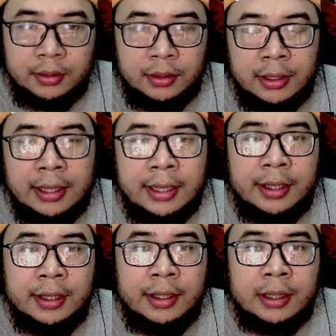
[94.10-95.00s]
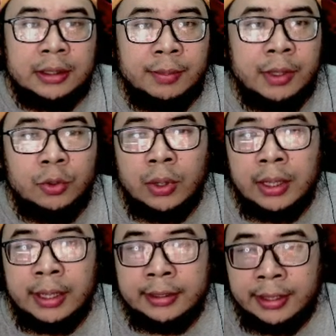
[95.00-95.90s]
nah ini dia sama
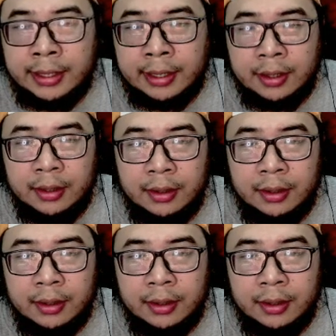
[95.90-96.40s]
2 SR